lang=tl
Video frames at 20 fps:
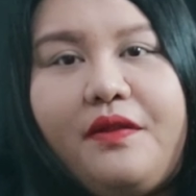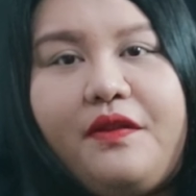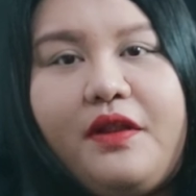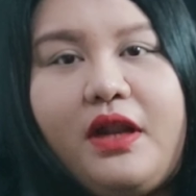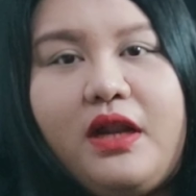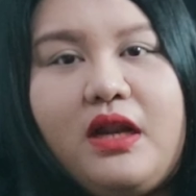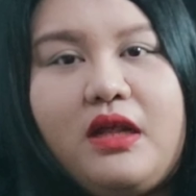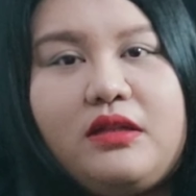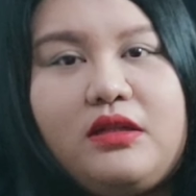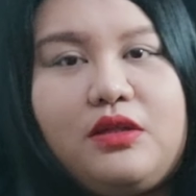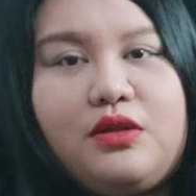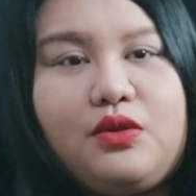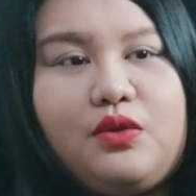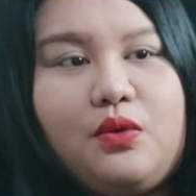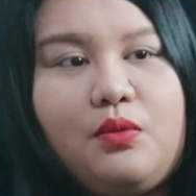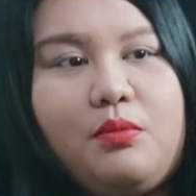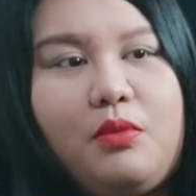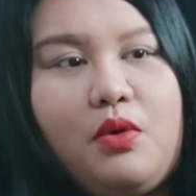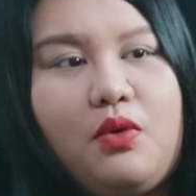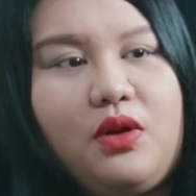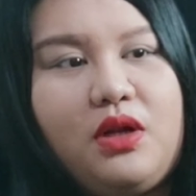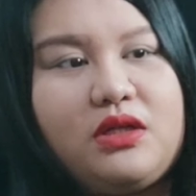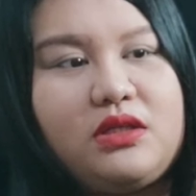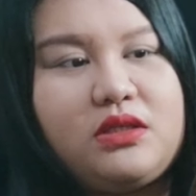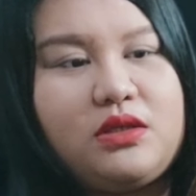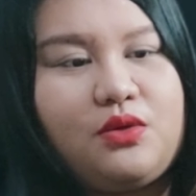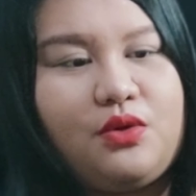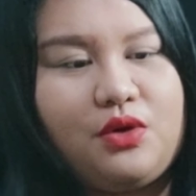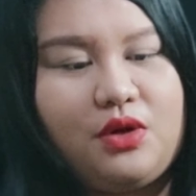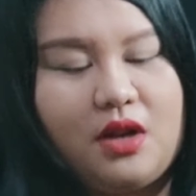Try natin itong
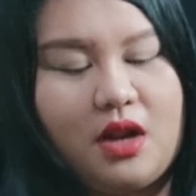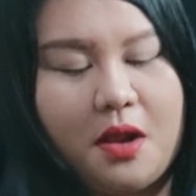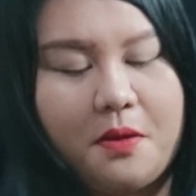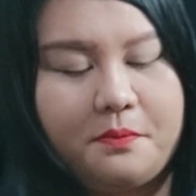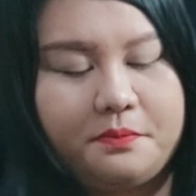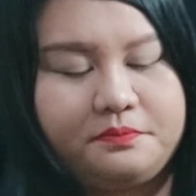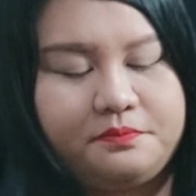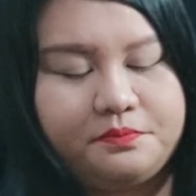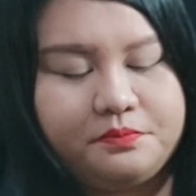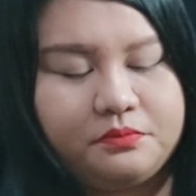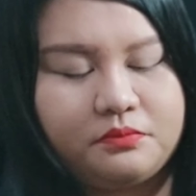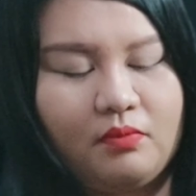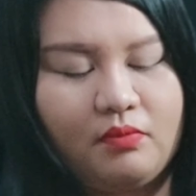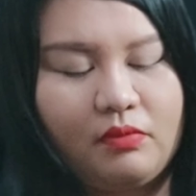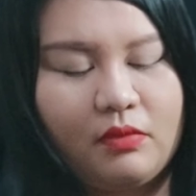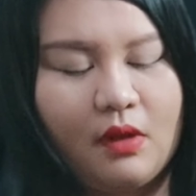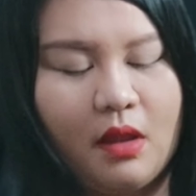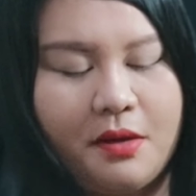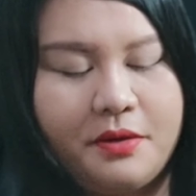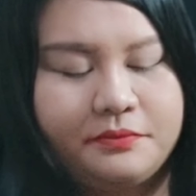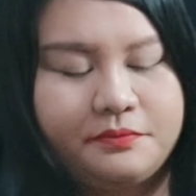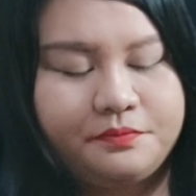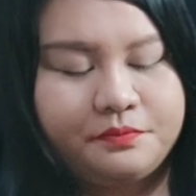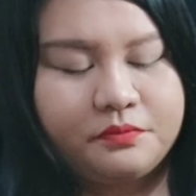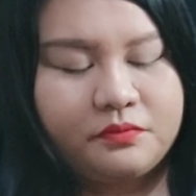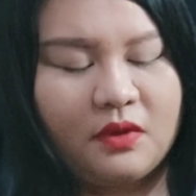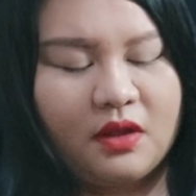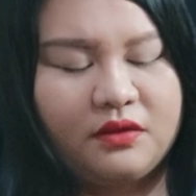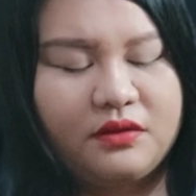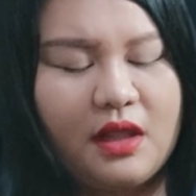boneless ano nila.
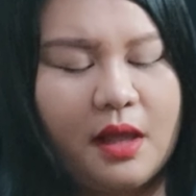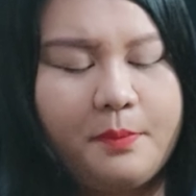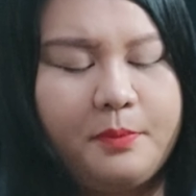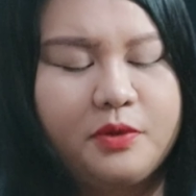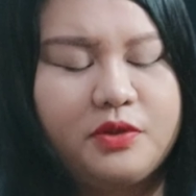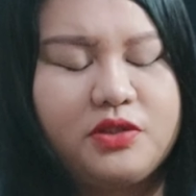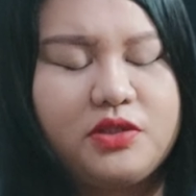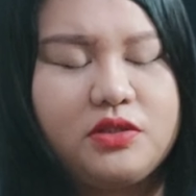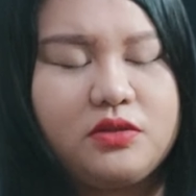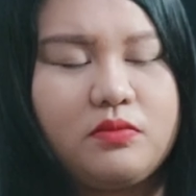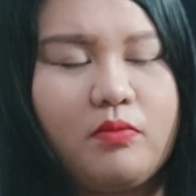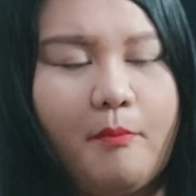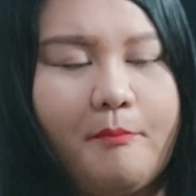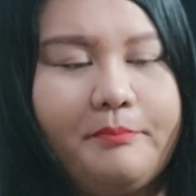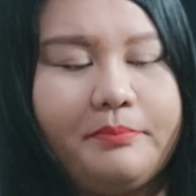Tapos,